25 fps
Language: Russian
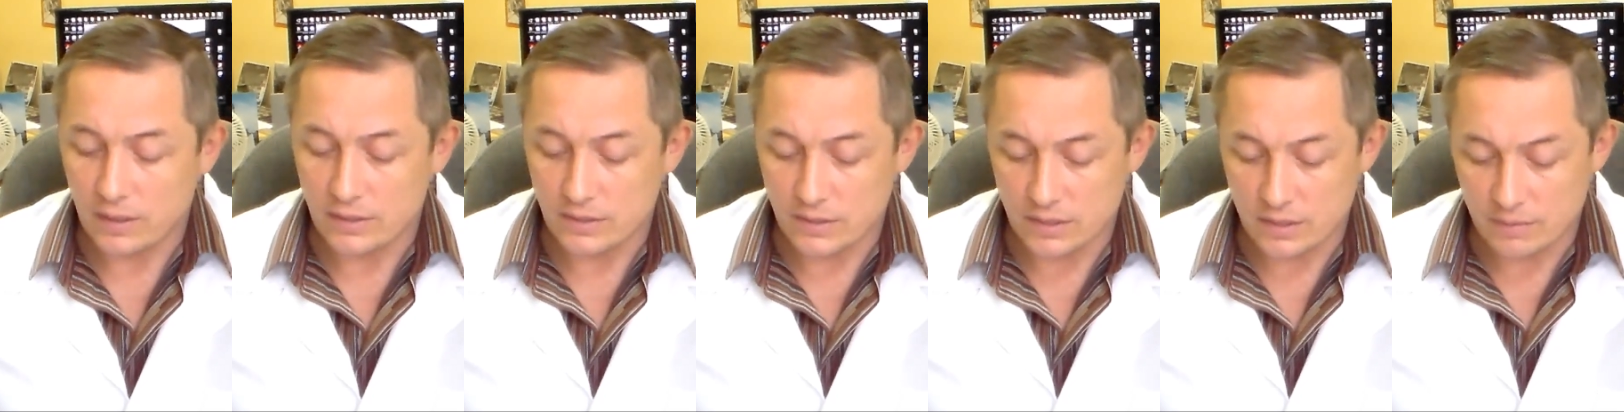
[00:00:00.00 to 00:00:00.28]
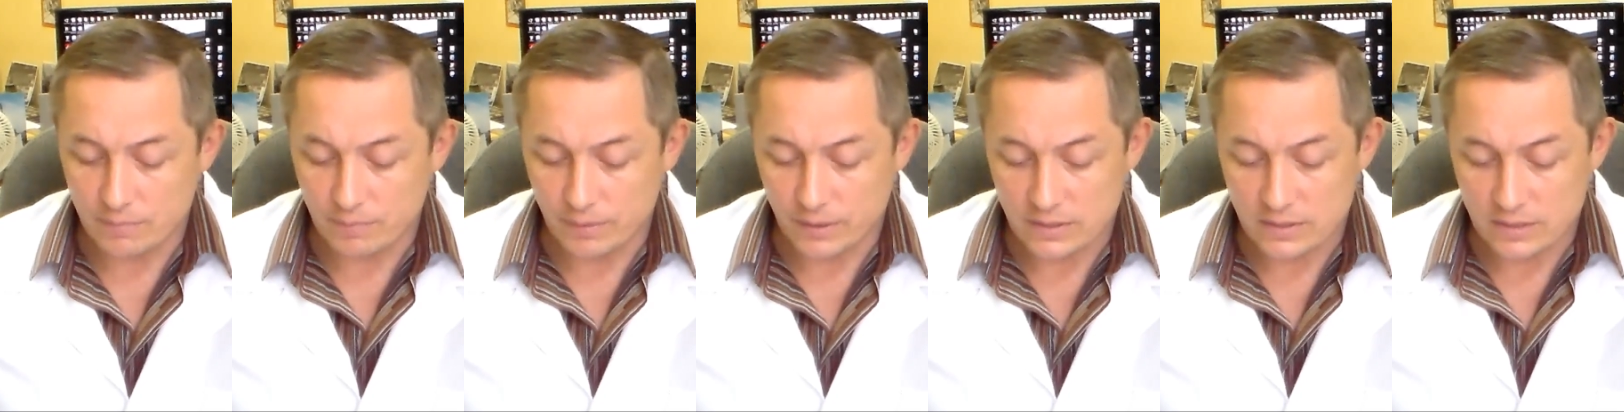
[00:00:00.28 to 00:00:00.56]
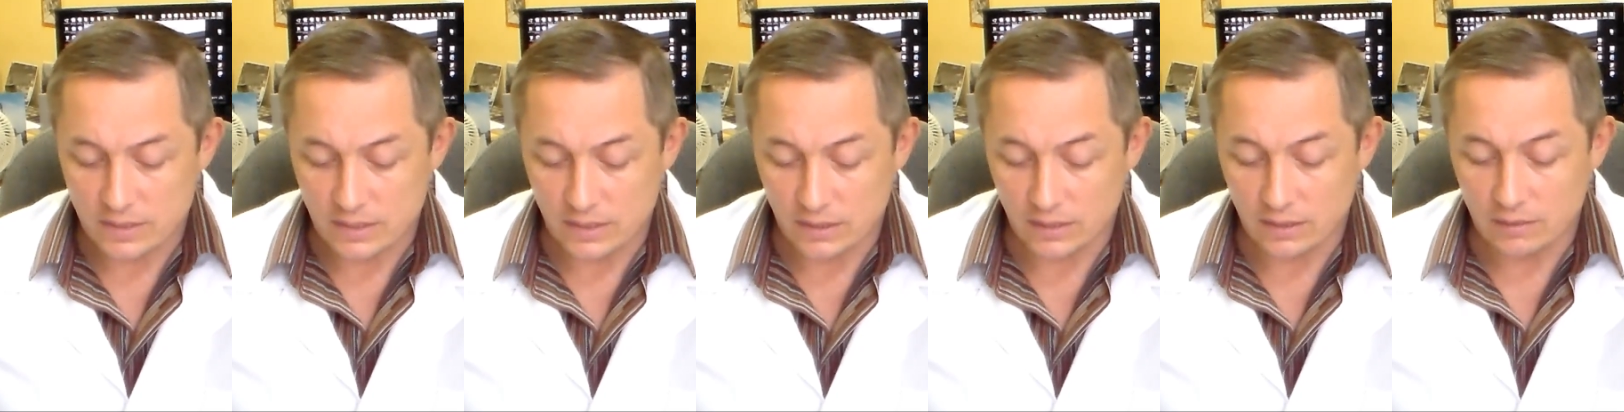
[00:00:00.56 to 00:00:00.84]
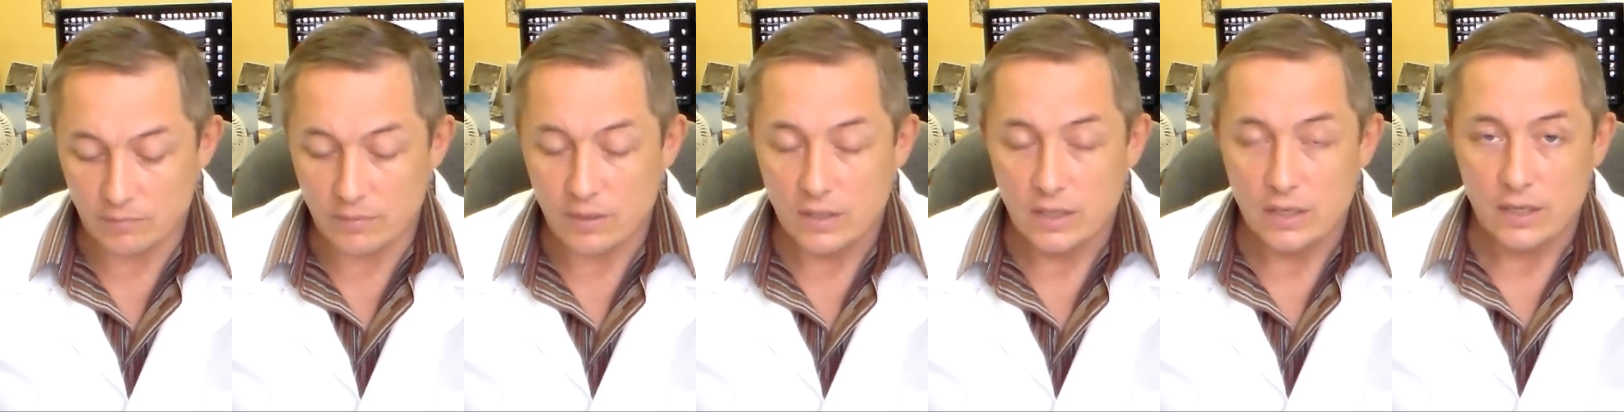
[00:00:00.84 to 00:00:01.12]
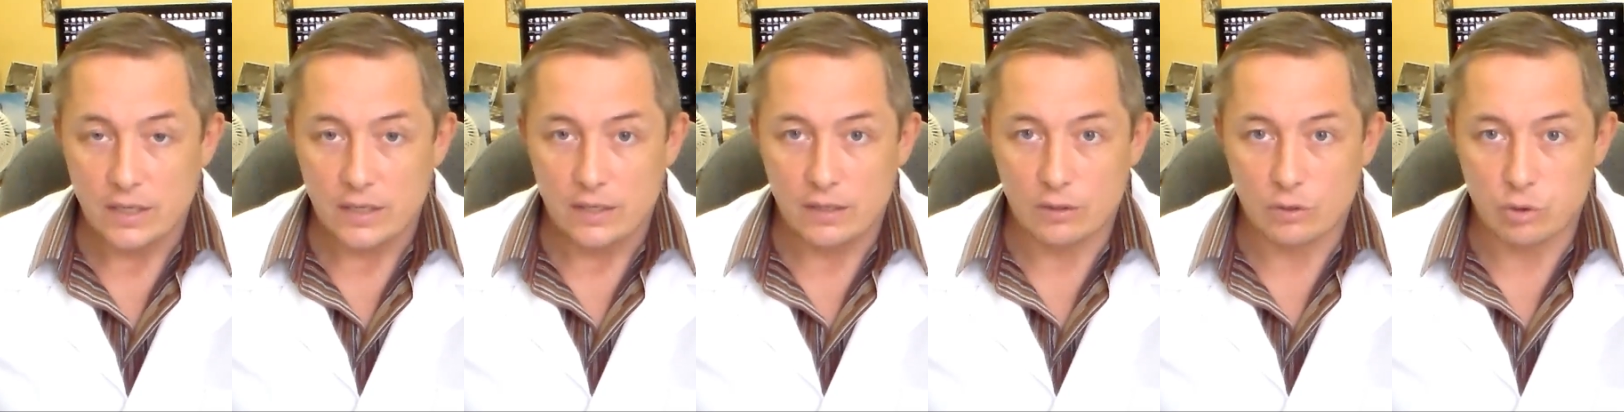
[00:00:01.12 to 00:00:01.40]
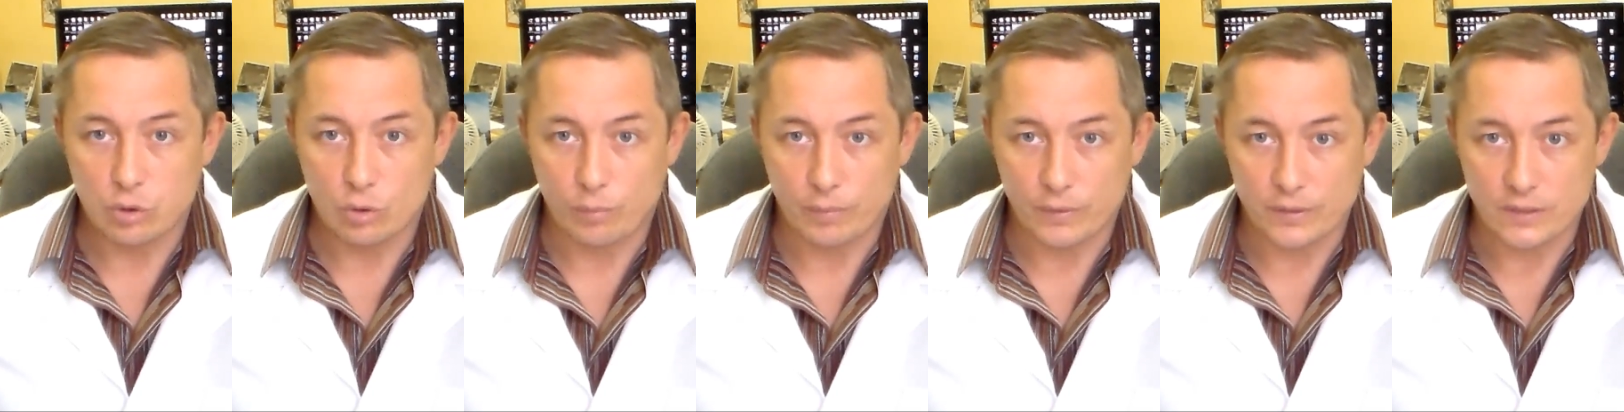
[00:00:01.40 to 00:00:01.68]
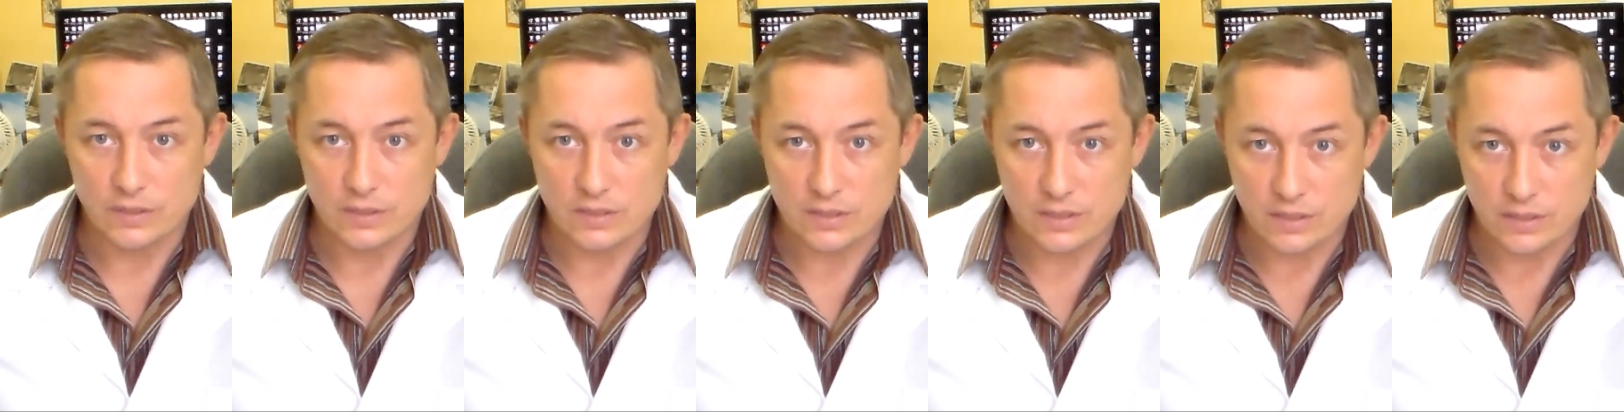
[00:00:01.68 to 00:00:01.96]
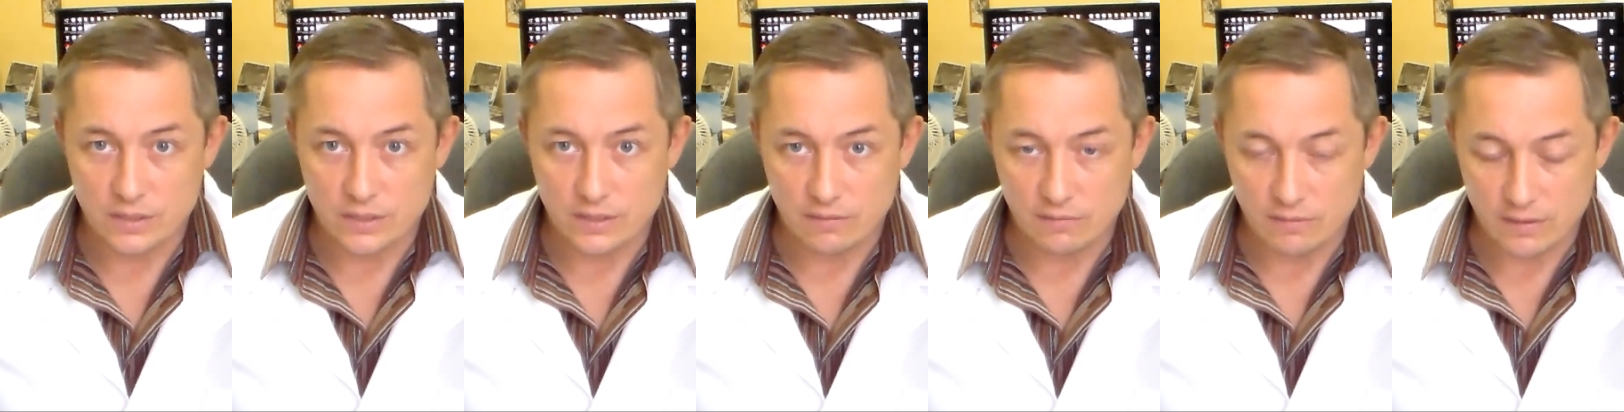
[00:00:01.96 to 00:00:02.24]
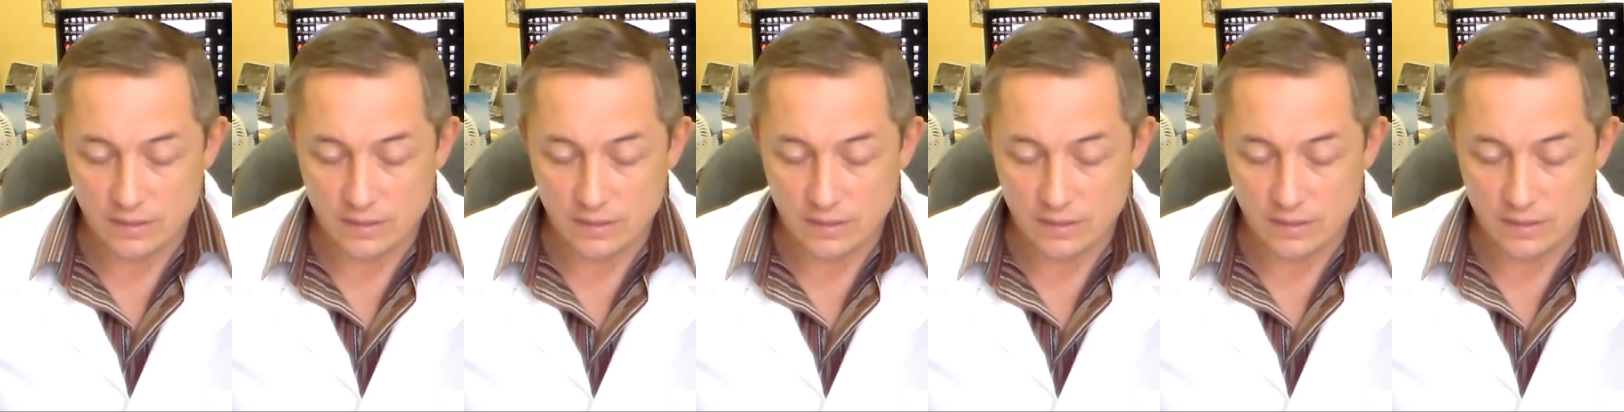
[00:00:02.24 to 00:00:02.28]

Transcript: антидепрессантом, и хлорпротексен